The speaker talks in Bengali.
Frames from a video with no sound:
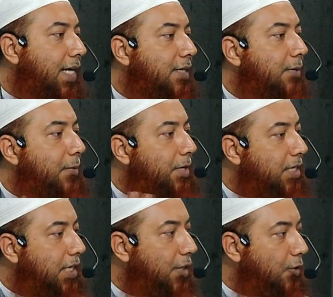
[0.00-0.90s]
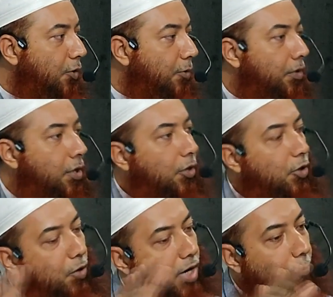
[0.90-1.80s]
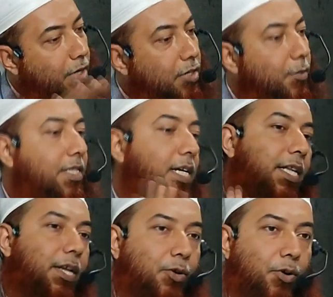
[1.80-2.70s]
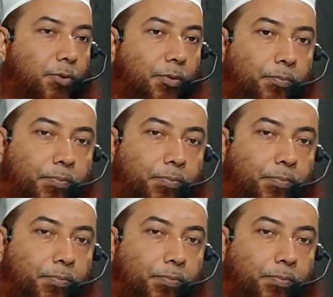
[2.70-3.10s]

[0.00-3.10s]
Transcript: দেখা যাবে আমরা সেদিন করব। তখন আমরা সবাই সেদিনই করব।